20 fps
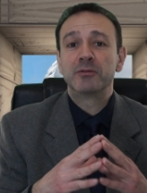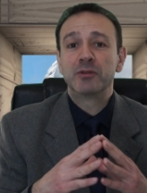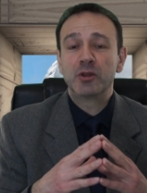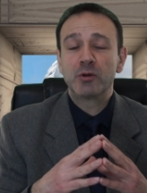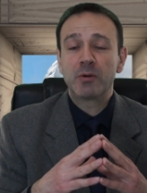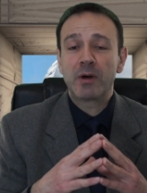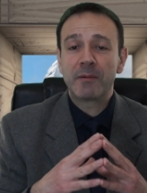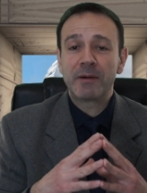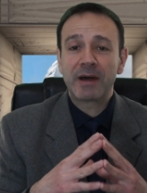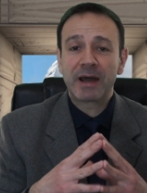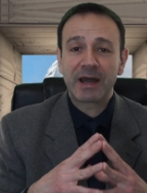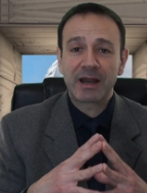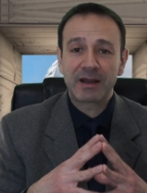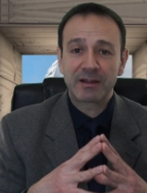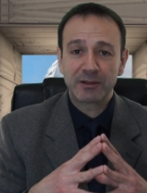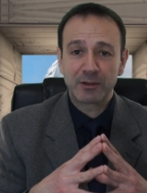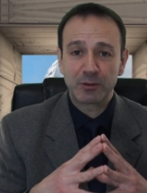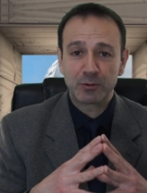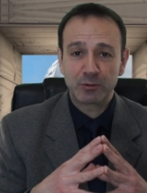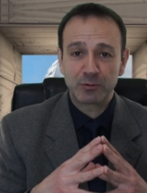no va a bajar
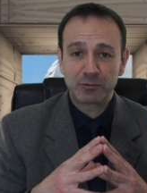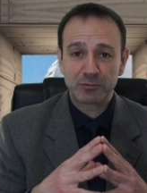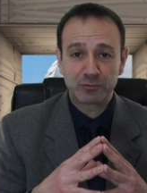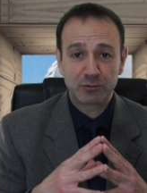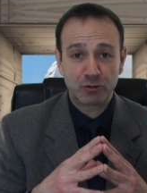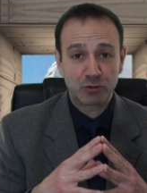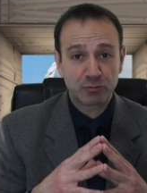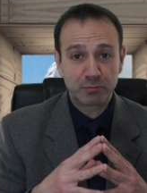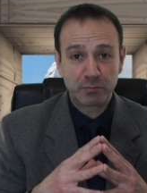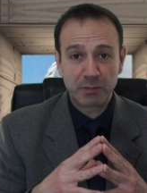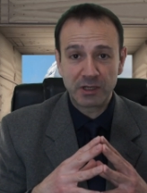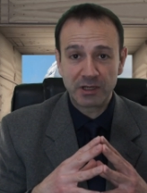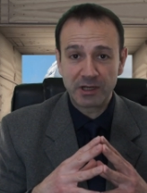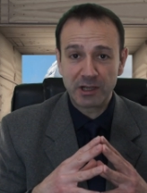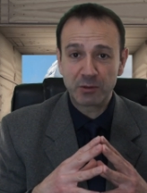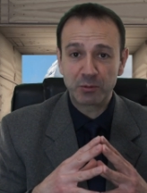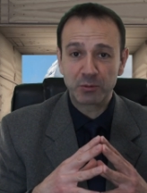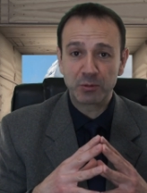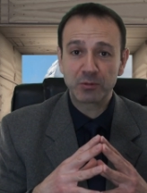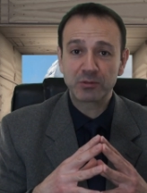de los 2.000
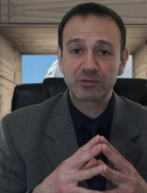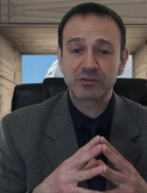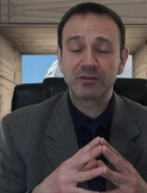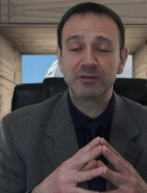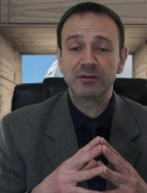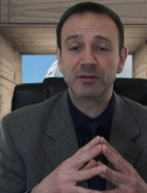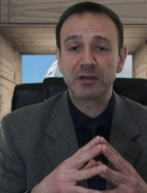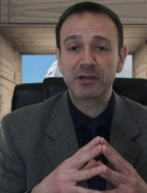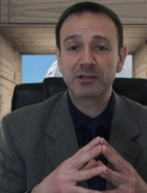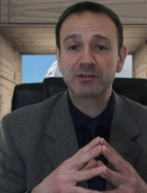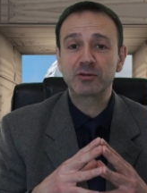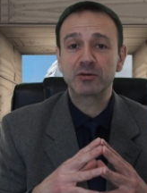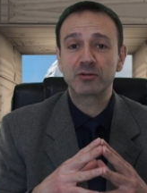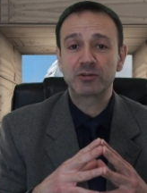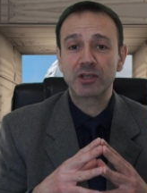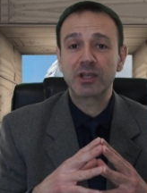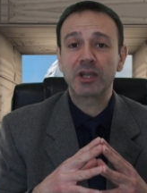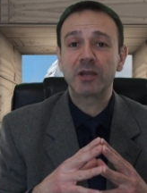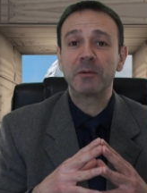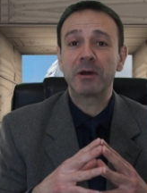euros, de hecho
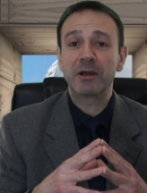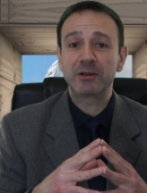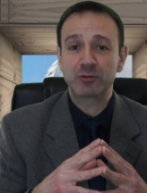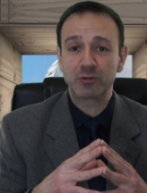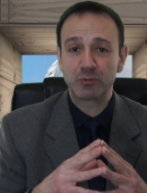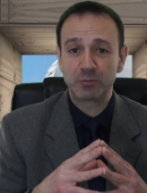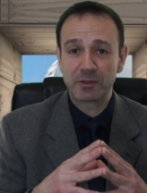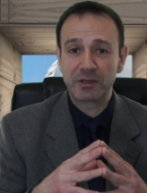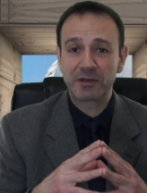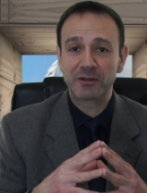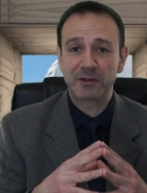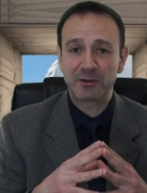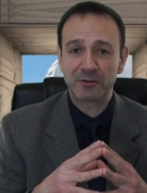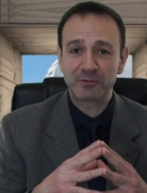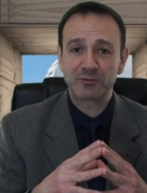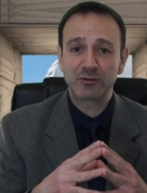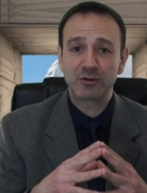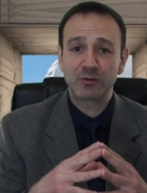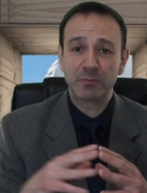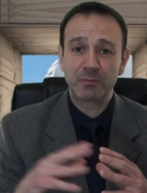sí que va a subir de
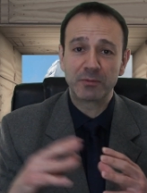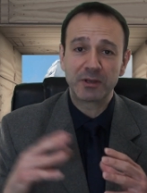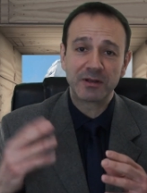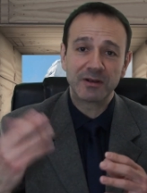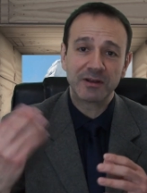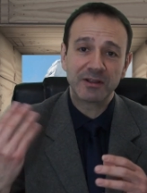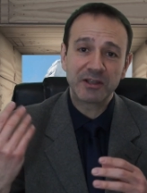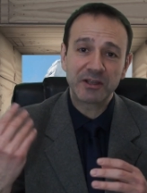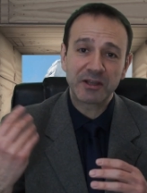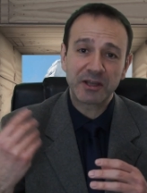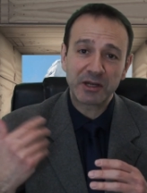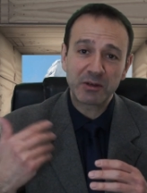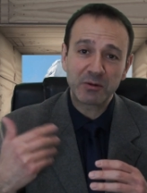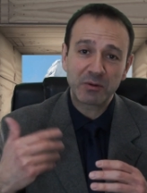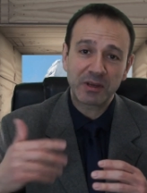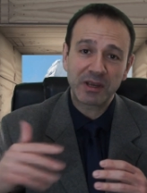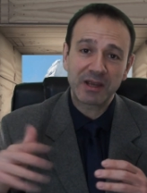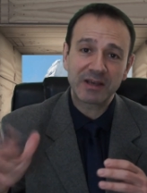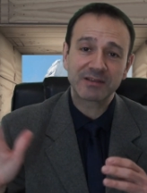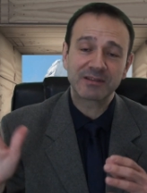los 2.000 y
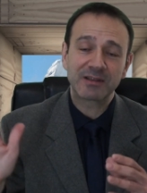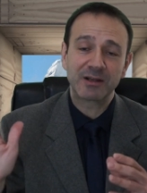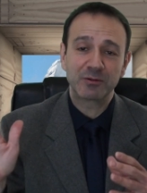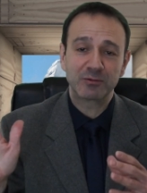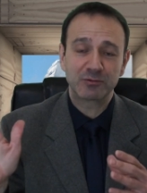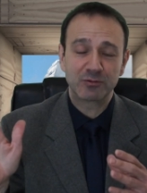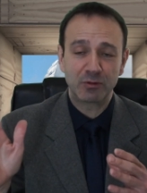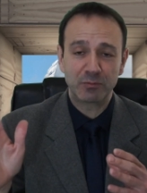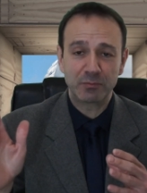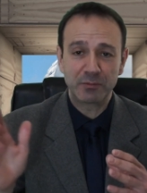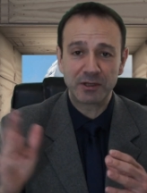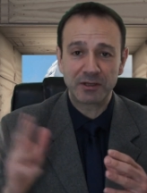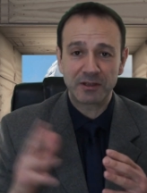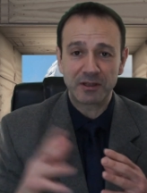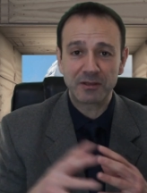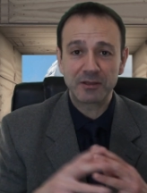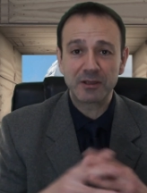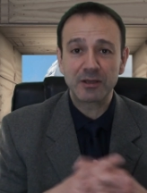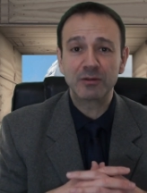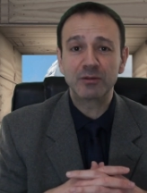creo que hasta los
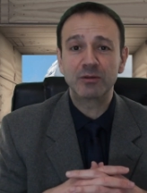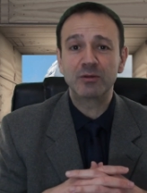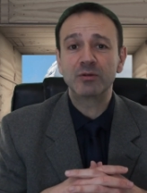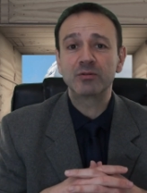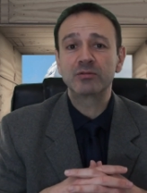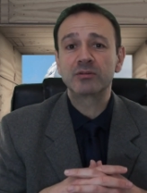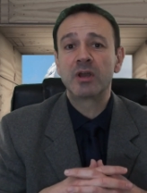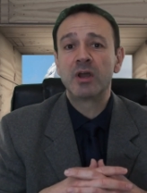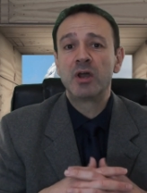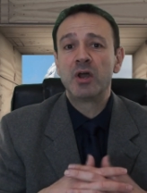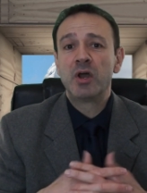2.500,